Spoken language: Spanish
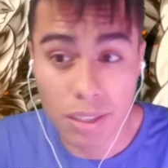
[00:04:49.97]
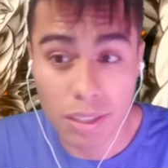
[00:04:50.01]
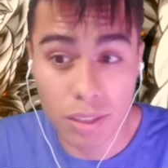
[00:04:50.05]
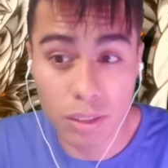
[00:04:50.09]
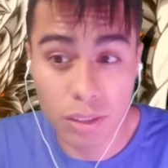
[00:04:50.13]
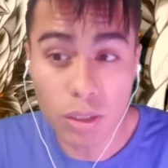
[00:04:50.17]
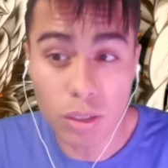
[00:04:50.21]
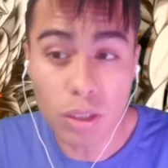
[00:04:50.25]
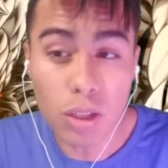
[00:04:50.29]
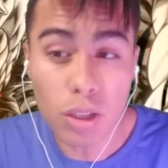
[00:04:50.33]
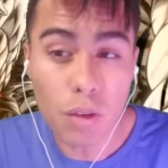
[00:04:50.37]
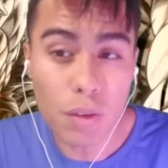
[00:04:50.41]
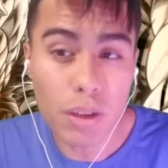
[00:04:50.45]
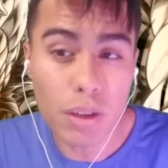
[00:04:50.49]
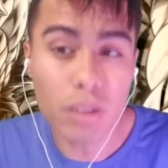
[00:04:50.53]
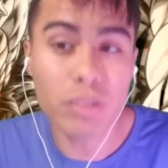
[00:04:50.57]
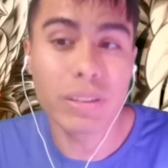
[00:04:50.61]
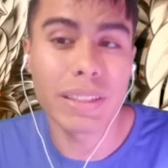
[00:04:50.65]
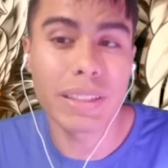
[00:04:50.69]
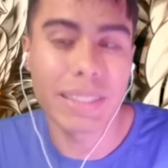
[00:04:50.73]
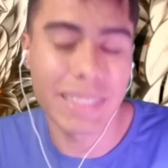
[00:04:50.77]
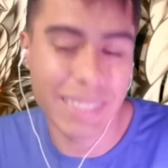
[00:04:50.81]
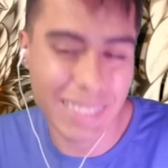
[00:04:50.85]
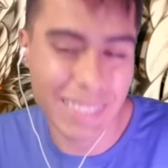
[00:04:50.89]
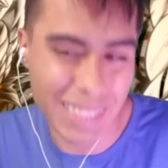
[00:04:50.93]
no lo veo
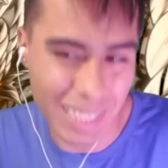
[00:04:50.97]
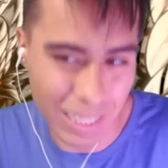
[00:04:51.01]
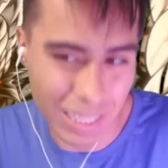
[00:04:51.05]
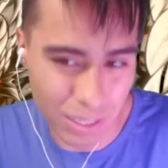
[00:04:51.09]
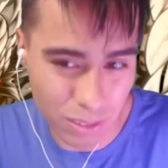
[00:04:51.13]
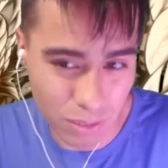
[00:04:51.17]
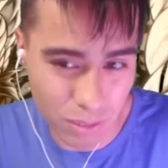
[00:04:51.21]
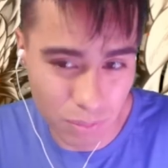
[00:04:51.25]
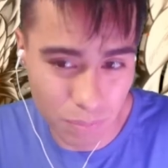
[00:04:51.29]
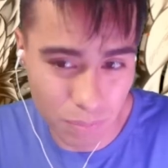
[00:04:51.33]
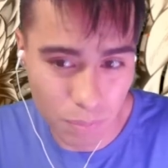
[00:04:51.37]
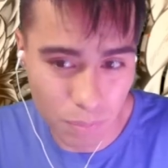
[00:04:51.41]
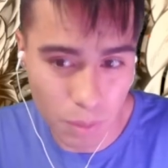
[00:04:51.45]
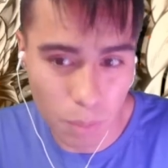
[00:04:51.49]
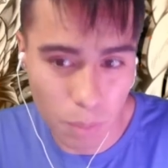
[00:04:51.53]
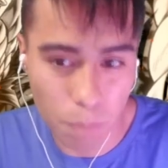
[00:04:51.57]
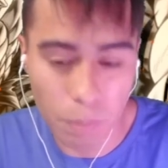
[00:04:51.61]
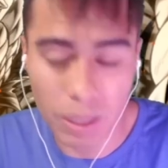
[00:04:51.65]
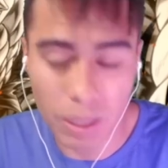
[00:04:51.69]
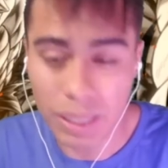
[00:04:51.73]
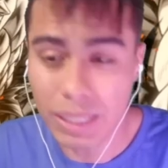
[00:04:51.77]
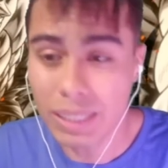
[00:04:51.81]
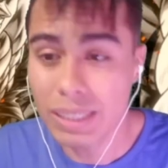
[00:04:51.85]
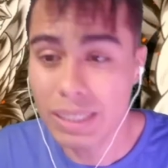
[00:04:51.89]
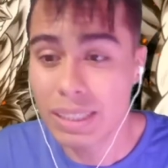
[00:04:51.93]
necesario,
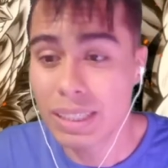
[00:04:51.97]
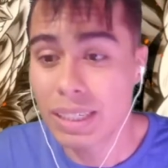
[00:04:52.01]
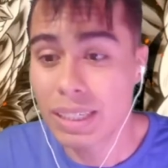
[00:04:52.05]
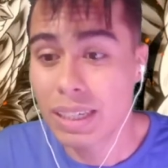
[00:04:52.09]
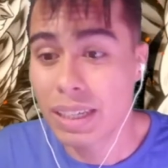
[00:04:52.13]
¿vale?